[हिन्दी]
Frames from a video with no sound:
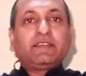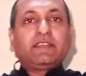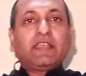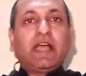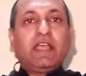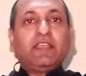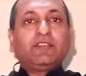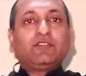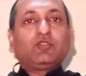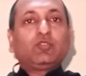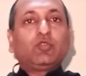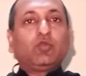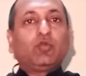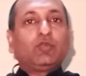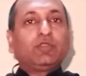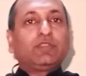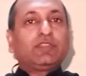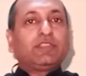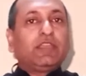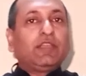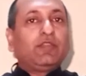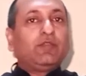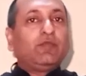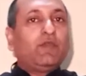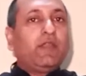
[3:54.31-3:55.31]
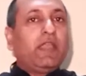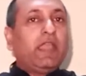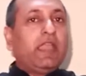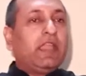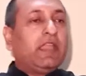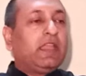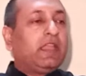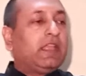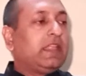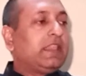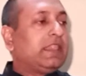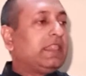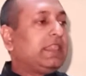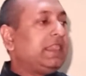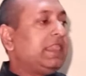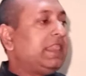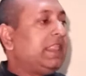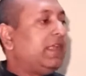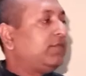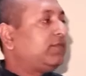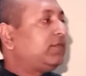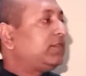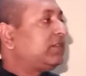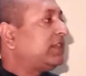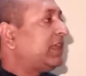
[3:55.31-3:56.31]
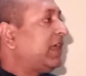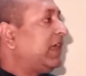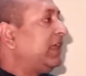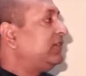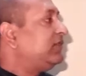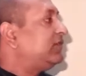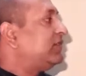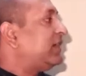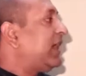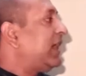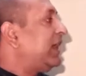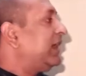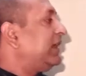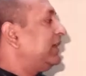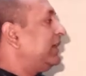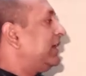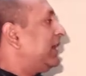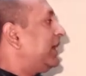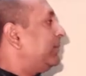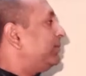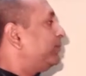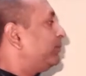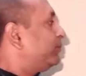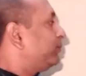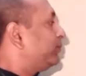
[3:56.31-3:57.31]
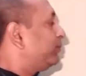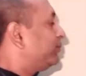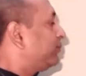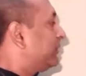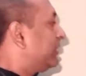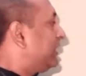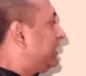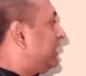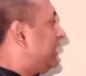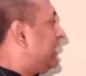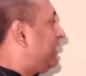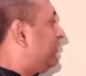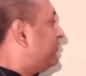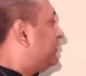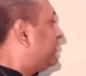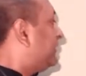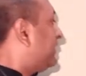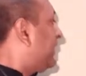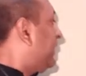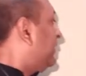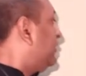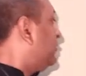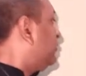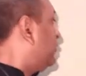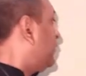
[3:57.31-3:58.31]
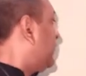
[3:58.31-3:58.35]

सांस छोड़ते हुए लेफ्ट साइड जाएंगे लेफ्ट साइड